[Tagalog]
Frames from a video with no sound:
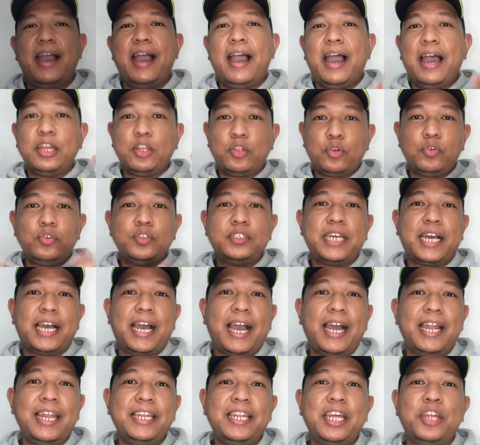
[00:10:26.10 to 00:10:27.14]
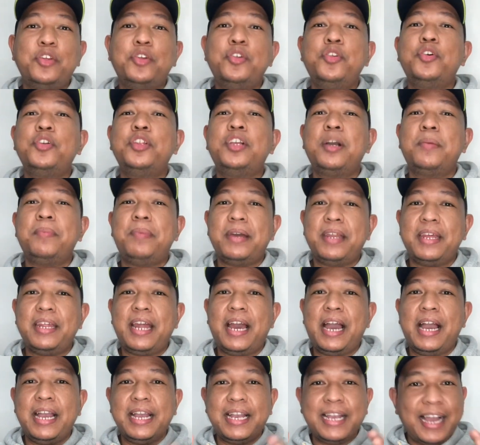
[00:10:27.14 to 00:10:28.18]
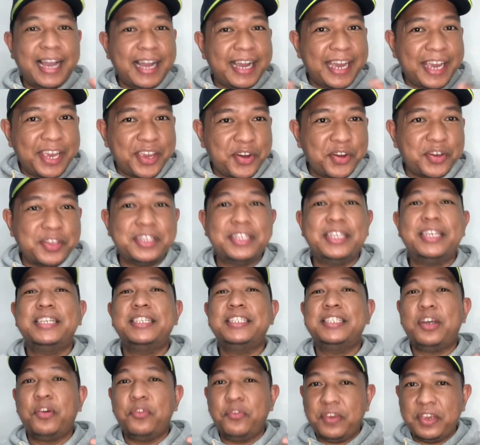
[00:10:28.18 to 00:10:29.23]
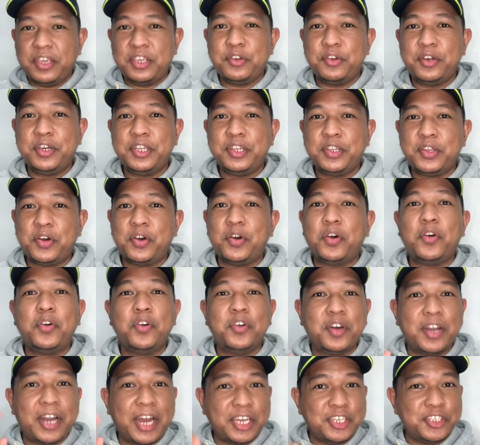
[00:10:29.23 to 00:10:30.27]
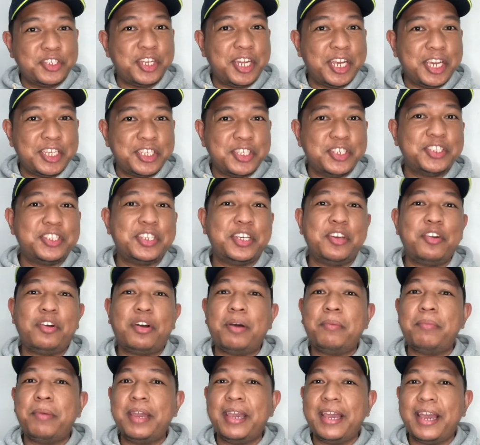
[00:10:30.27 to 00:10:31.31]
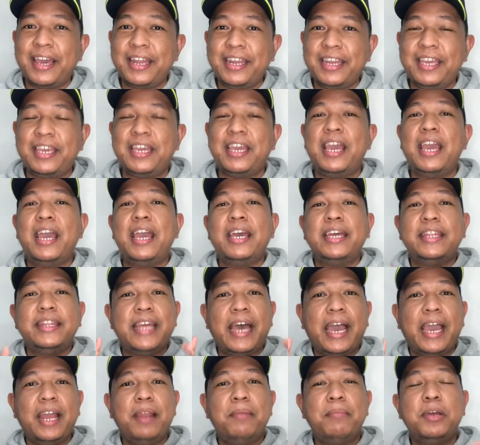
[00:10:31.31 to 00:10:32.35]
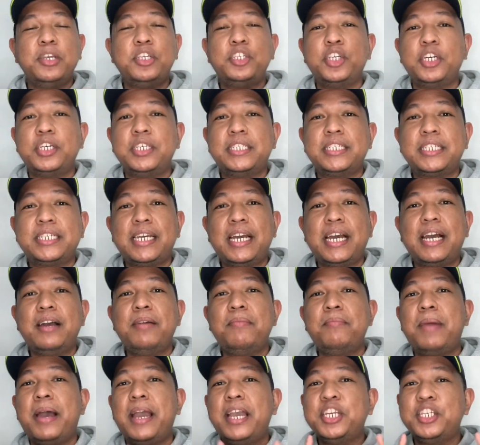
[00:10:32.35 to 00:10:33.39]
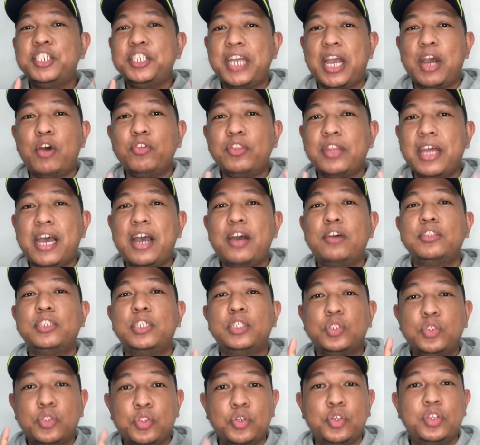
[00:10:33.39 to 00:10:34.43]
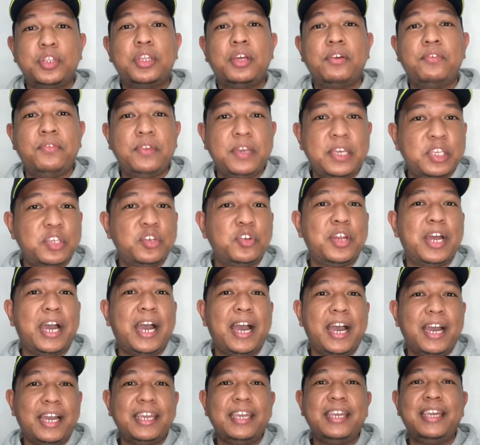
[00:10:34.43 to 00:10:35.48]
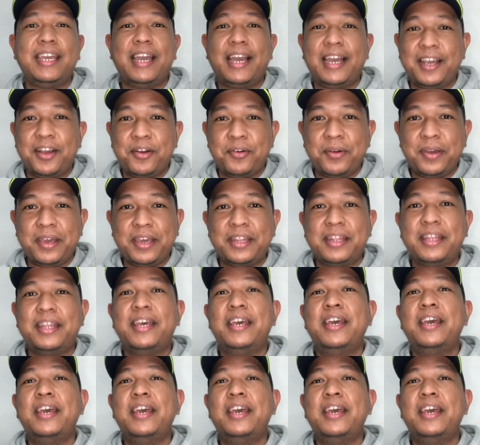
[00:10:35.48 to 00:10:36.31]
At kung sakaling nanonood ka pa rin hanggang ngayon sa video ito, congratulations sa iyo, kabayani dahil may chance kang ma-shout out sa susunod na video na aking gagawin.